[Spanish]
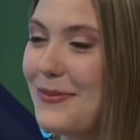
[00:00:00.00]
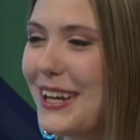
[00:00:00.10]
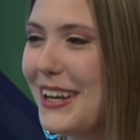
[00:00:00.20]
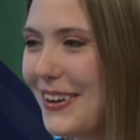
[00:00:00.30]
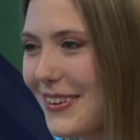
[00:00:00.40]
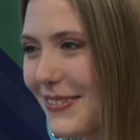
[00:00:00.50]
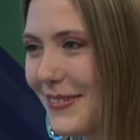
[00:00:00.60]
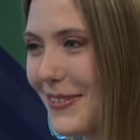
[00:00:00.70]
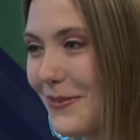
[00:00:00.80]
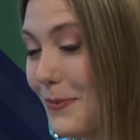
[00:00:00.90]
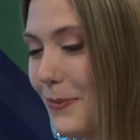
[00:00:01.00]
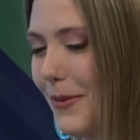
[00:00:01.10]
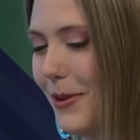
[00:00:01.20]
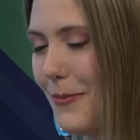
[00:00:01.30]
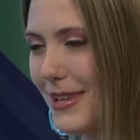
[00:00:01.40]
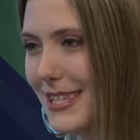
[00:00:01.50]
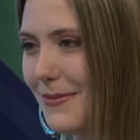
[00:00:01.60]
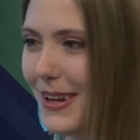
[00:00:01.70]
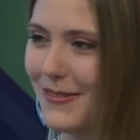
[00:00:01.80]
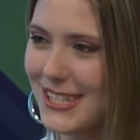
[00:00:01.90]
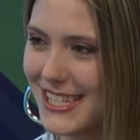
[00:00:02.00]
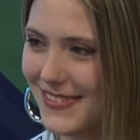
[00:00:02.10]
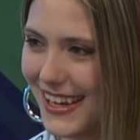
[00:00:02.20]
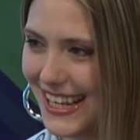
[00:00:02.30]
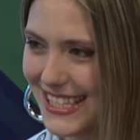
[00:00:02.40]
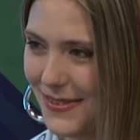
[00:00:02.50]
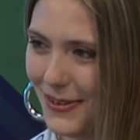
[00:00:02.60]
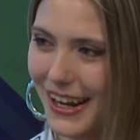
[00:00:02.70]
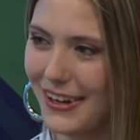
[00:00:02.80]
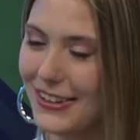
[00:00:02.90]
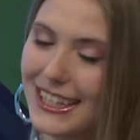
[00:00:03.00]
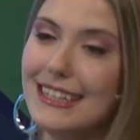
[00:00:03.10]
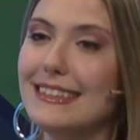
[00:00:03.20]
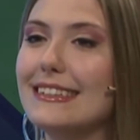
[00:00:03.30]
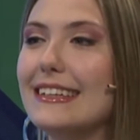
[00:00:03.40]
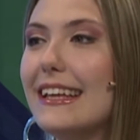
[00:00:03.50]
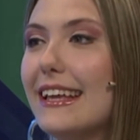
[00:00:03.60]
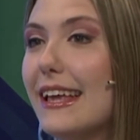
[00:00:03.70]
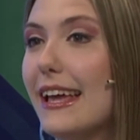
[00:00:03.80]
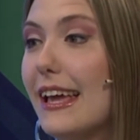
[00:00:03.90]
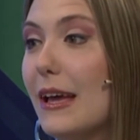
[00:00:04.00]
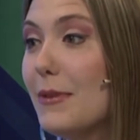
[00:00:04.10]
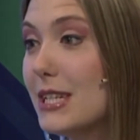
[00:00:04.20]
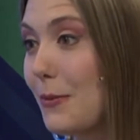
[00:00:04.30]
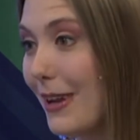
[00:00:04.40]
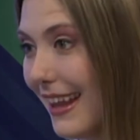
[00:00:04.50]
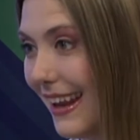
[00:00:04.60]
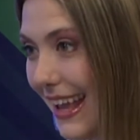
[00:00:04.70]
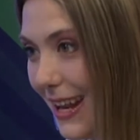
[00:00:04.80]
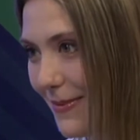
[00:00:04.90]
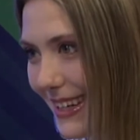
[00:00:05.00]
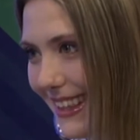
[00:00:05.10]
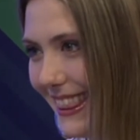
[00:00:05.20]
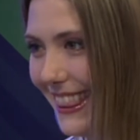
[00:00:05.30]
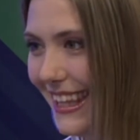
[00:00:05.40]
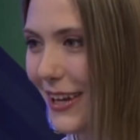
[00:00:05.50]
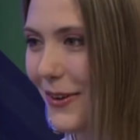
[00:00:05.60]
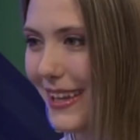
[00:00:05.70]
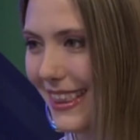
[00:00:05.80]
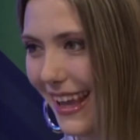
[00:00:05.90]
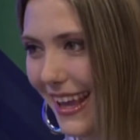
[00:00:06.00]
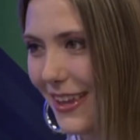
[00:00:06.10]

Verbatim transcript: Bueno, primero y principal, muchísimas gracias por la nota. me llamo Aldana hillman tengo 20